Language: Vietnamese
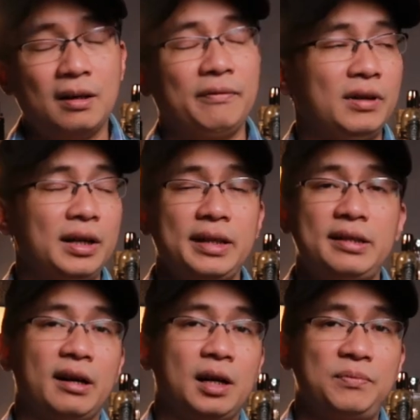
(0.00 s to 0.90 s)
với cái
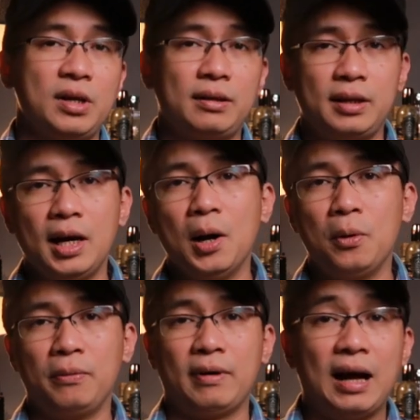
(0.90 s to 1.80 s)
sự kết hợp giữa
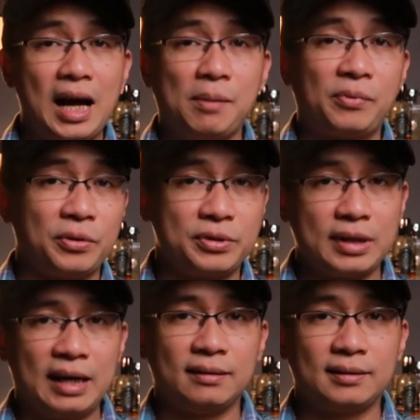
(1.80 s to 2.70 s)
tiêu và
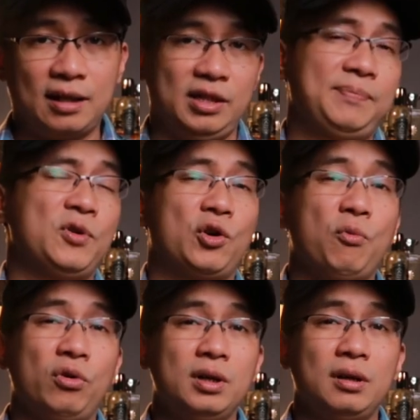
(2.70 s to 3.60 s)
ambrosan tạo nên một cái
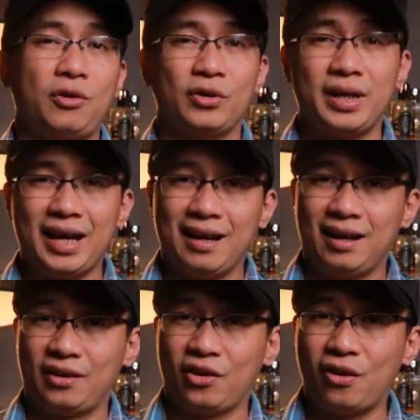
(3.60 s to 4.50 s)
mùi hương có thể
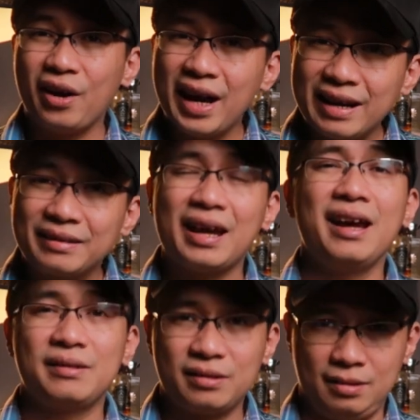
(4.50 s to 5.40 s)
là nó hết
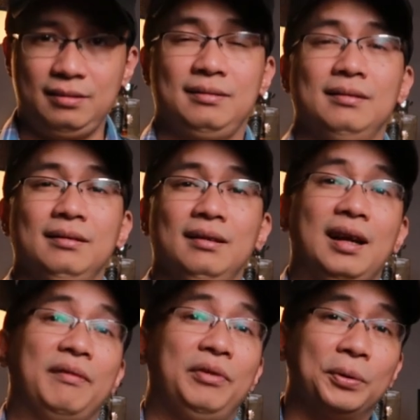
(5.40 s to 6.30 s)
hết sức
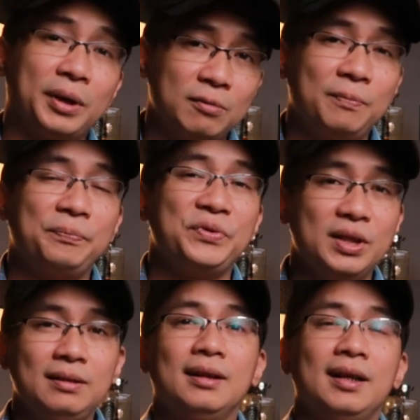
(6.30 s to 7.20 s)
là phổ thông
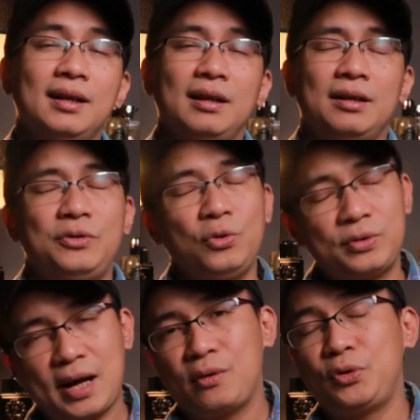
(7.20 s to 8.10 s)
nhưng dù
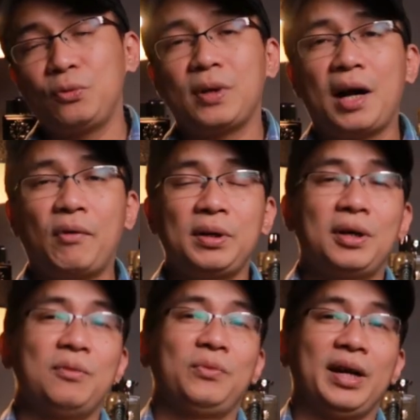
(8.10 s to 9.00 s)
sao thì chúng ta vẫn
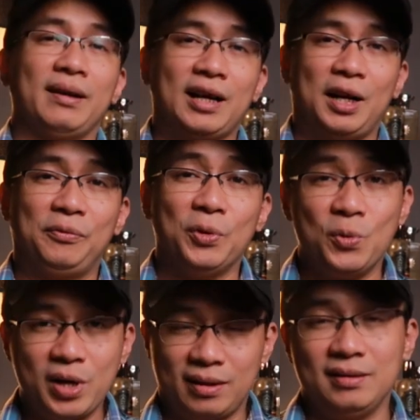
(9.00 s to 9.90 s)
không thể nào phủ
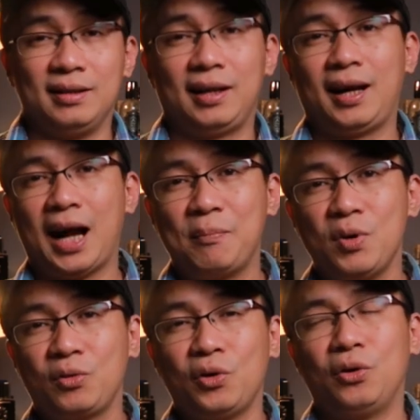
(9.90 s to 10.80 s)
nhận được cái
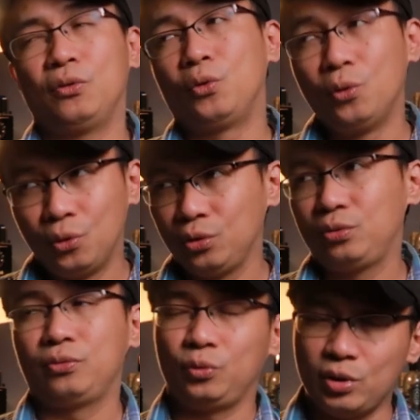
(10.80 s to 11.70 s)
mức độ thu hút
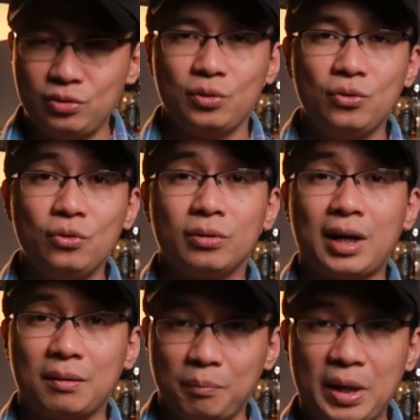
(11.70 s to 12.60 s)
quyến rũ
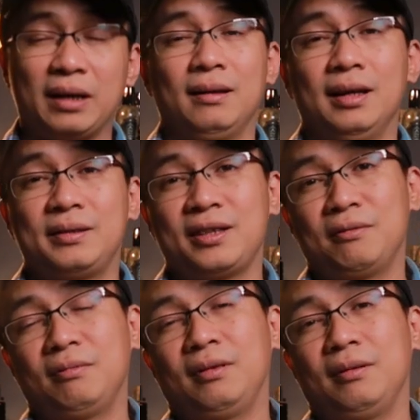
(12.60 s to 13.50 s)
đặc biệt là
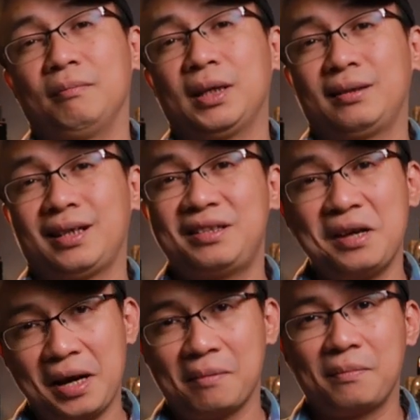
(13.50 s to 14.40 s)
trong mắt các
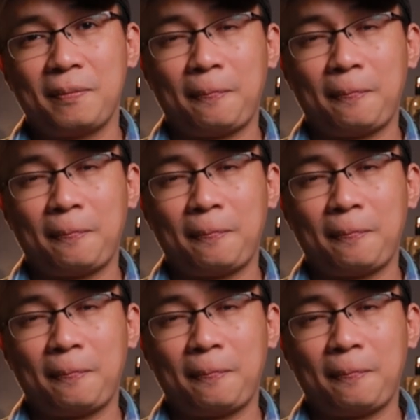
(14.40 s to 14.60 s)
chị em